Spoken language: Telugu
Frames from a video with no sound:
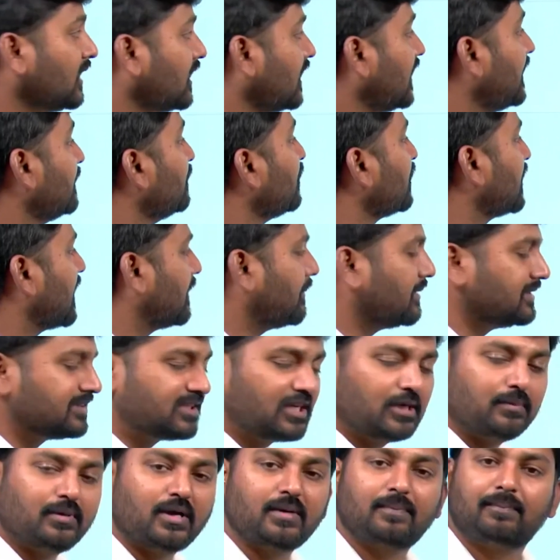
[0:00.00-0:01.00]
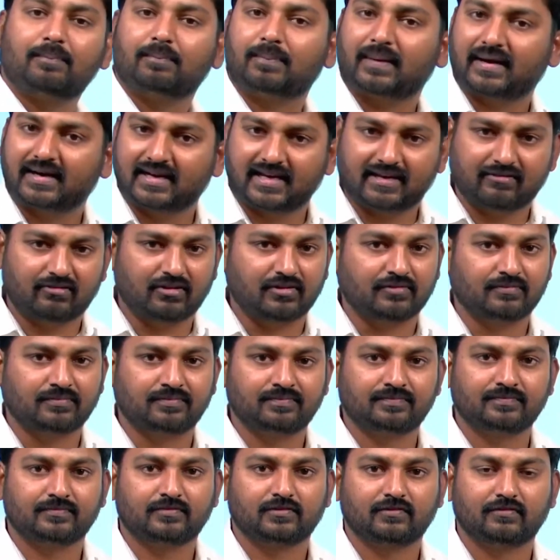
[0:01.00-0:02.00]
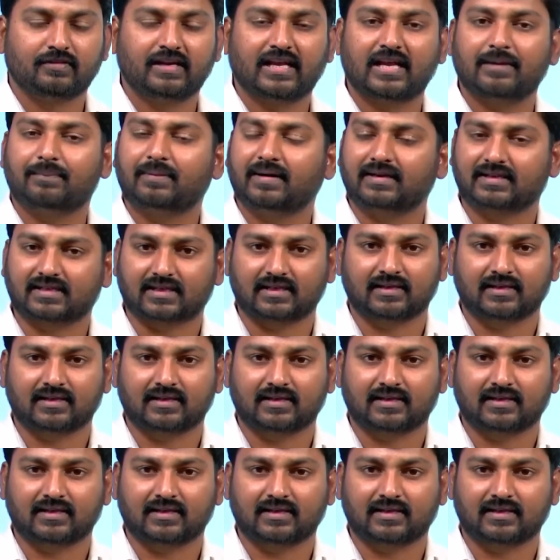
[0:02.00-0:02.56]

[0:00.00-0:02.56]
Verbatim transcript: నీ ముఖ్యమంత్రిని పోయి పండియమను వేరే పంట